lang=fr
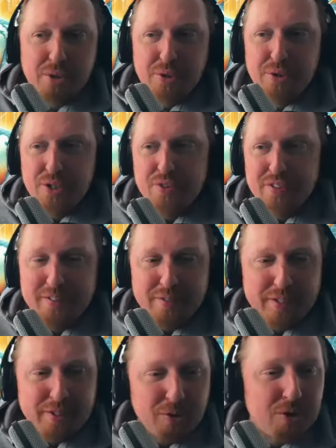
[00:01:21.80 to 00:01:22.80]
je, fais des
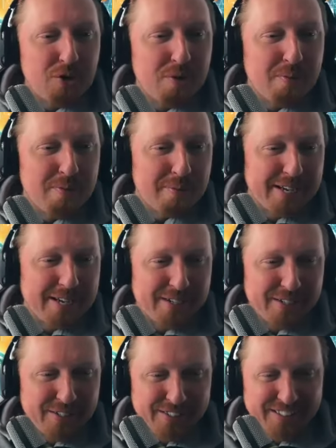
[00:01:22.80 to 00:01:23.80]
vidéos YouTube, mais
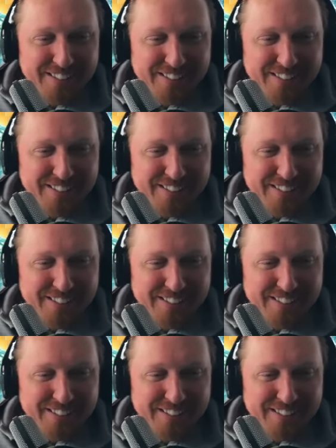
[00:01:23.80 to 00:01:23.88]
euh,